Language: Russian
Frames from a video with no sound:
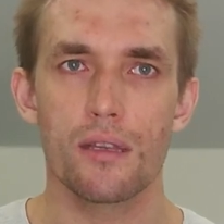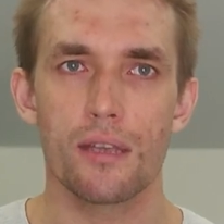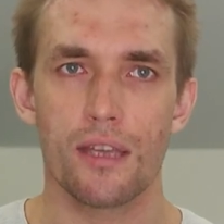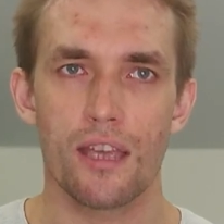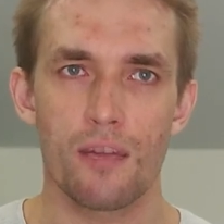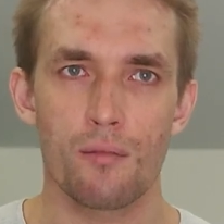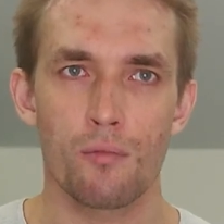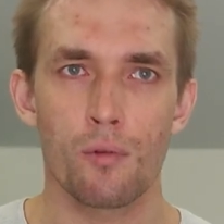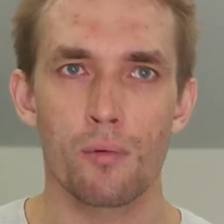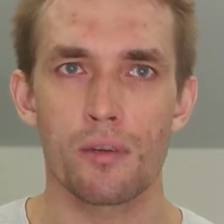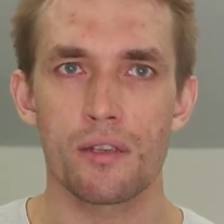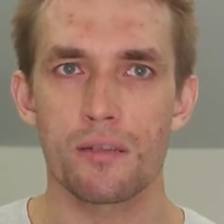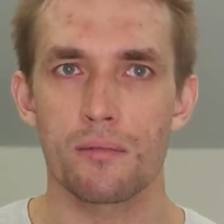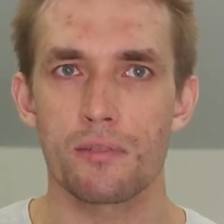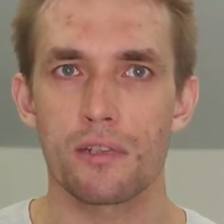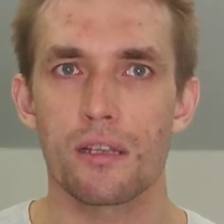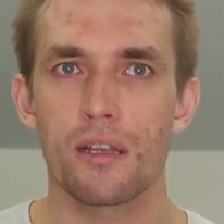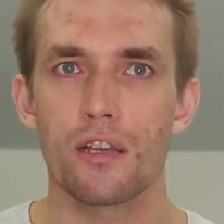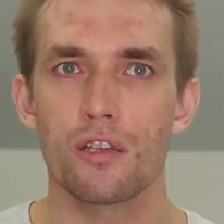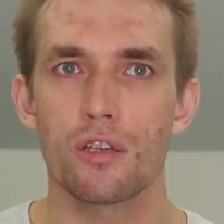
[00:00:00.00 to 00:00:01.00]
Таким образом,
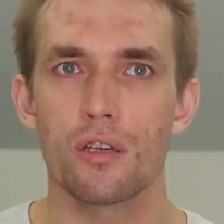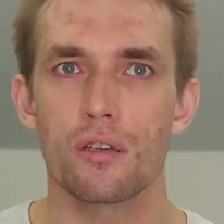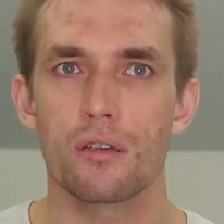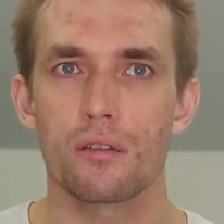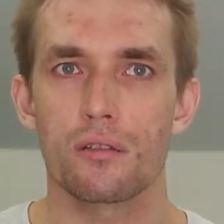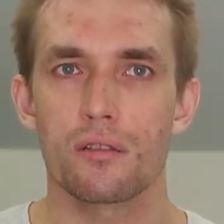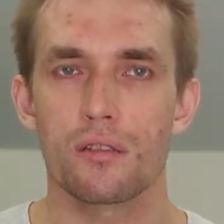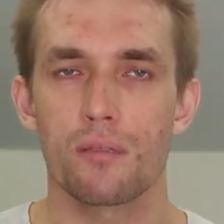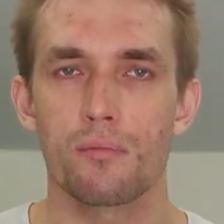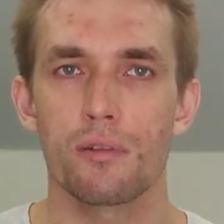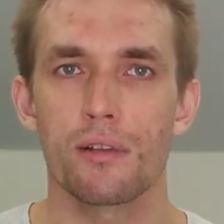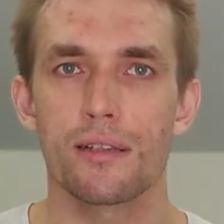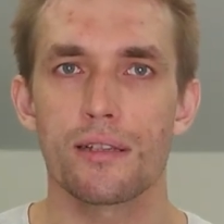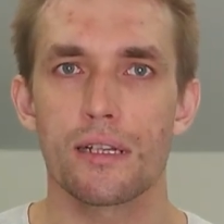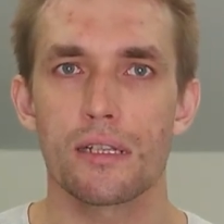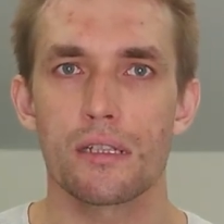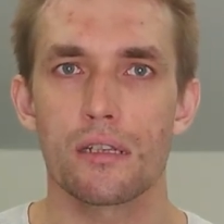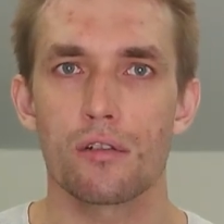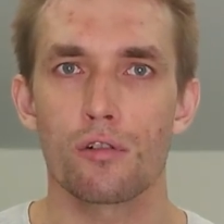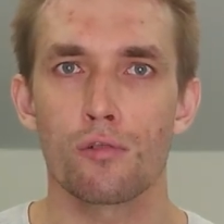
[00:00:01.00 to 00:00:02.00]
задача
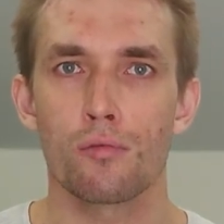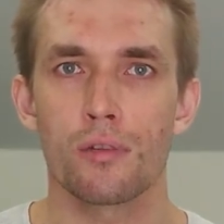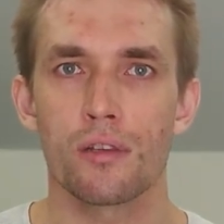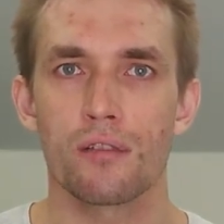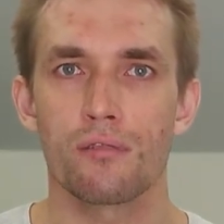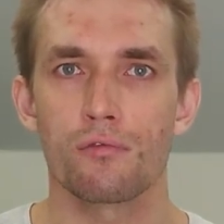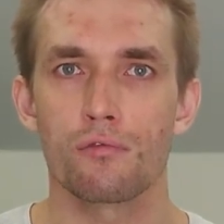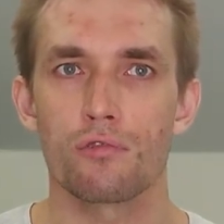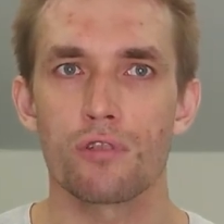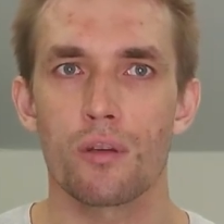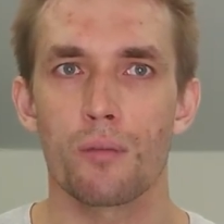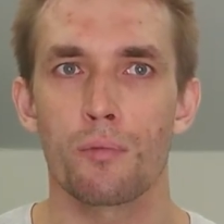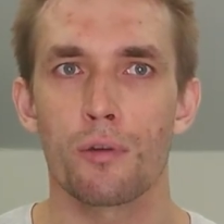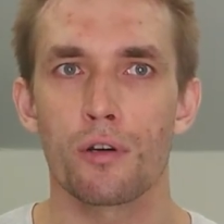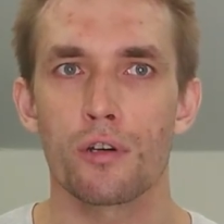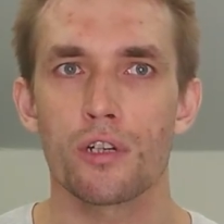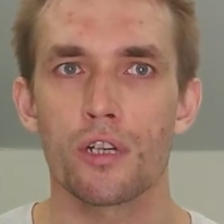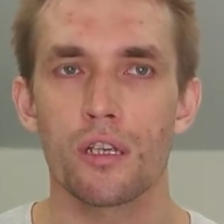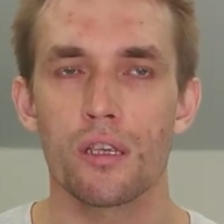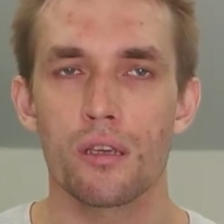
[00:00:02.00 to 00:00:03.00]
стабилизации робота в нужном
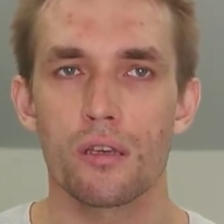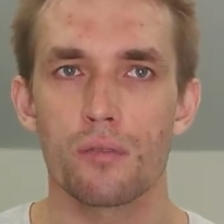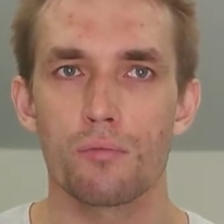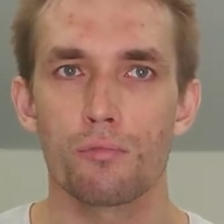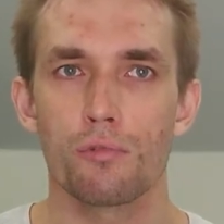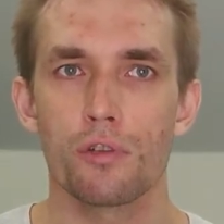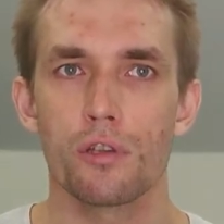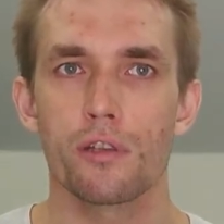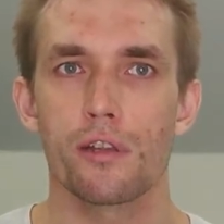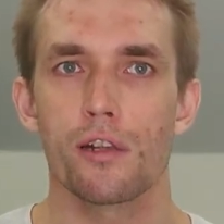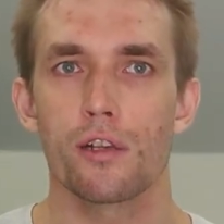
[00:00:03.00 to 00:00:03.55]
положении будет